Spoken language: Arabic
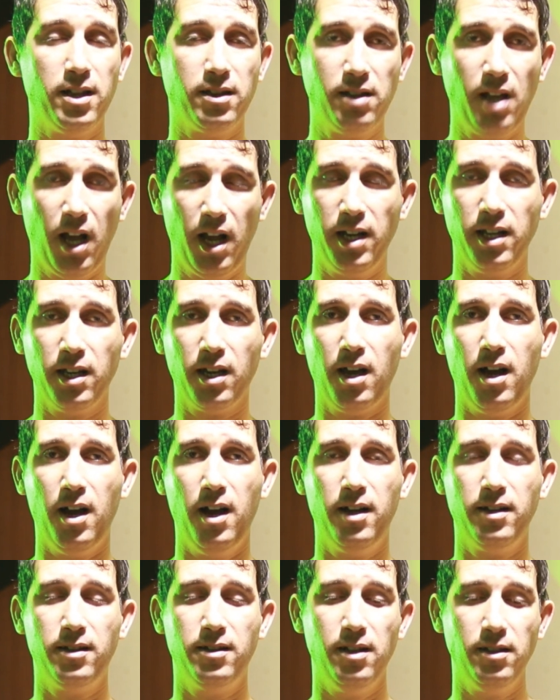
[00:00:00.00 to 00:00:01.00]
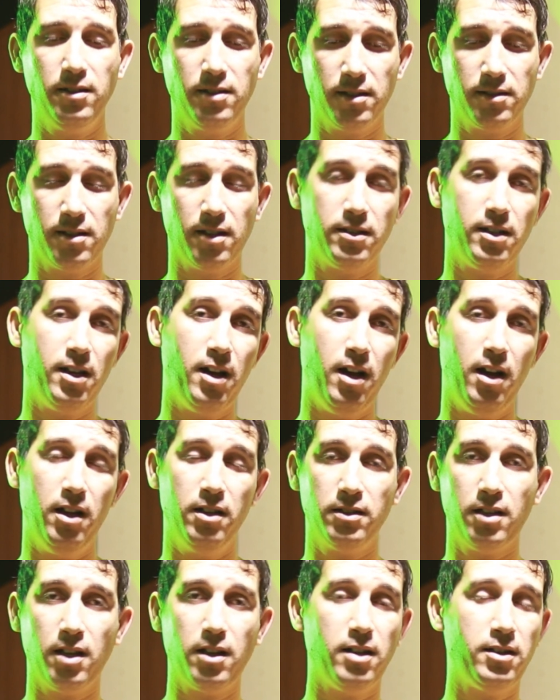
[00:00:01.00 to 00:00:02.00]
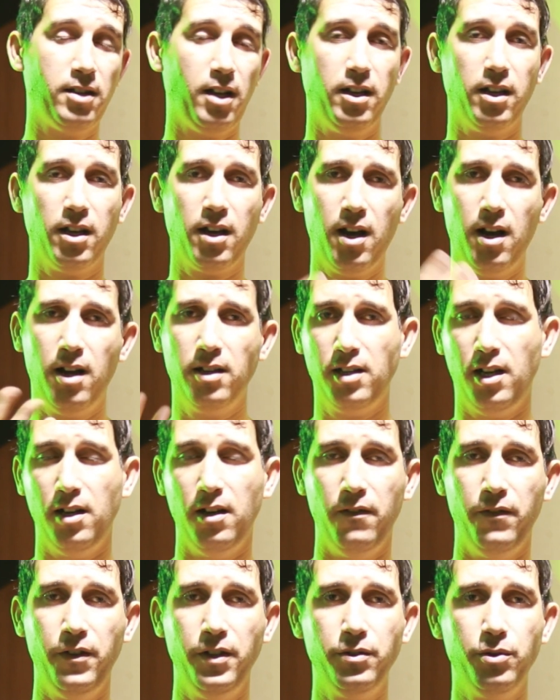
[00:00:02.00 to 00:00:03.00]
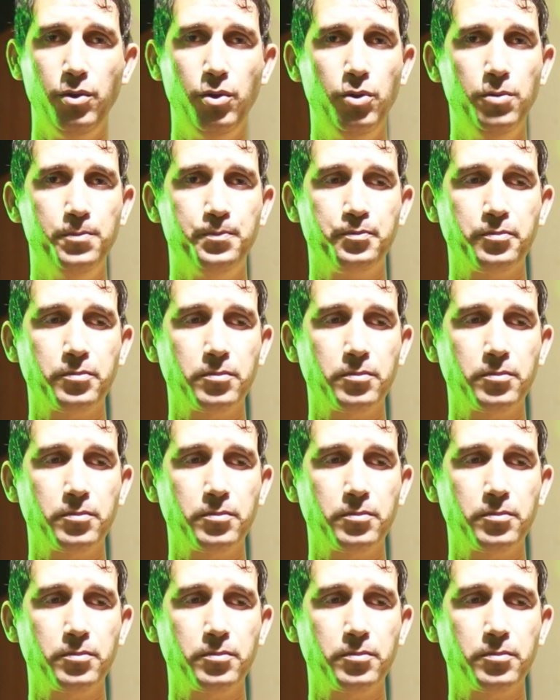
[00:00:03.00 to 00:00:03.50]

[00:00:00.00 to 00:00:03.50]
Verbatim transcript: التعليقات لن تستطيع أن تضع تعليقات على الفيديو